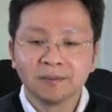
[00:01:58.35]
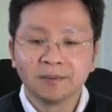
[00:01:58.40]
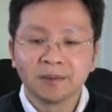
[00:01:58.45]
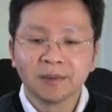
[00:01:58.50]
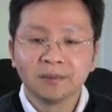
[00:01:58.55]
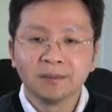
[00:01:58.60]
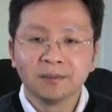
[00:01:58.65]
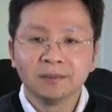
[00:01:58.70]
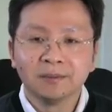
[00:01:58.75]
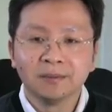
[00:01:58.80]

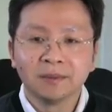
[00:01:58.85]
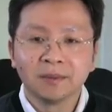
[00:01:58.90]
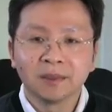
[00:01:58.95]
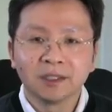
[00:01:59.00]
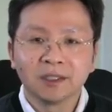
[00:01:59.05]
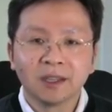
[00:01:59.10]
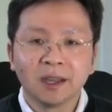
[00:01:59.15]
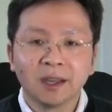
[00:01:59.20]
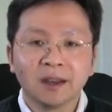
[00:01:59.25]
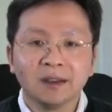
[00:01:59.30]
嗯
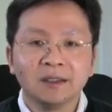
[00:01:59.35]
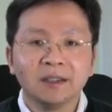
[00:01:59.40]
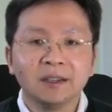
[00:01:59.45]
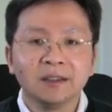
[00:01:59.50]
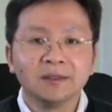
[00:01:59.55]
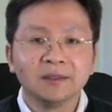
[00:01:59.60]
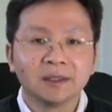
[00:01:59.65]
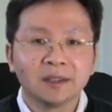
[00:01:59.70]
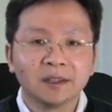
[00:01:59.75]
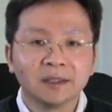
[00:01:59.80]
前
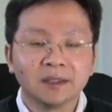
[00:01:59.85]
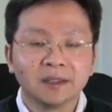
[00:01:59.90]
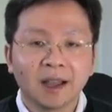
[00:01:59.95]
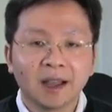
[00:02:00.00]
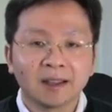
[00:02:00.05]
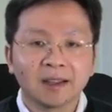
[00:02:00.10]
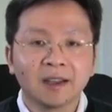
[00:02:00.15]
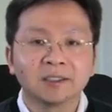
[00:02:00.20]
任的亚太